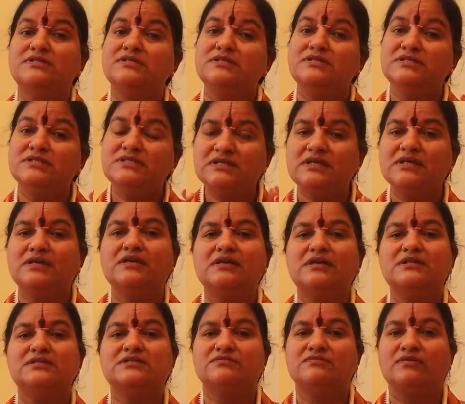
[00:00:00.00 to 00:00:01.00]

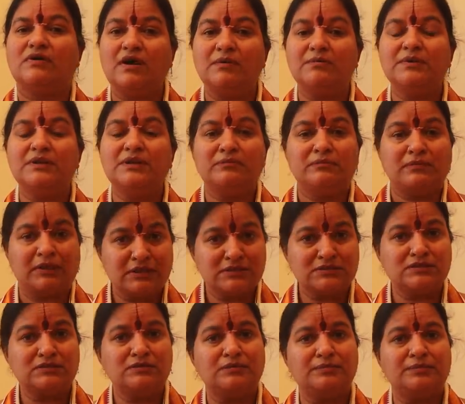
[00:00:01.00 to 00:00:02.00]
సిన్సియర్గా స్వామిని
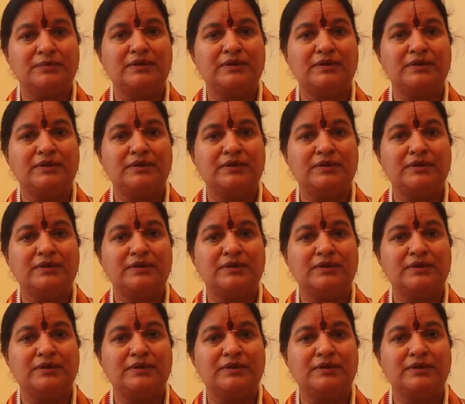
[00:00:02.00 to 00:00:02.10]
మనసులో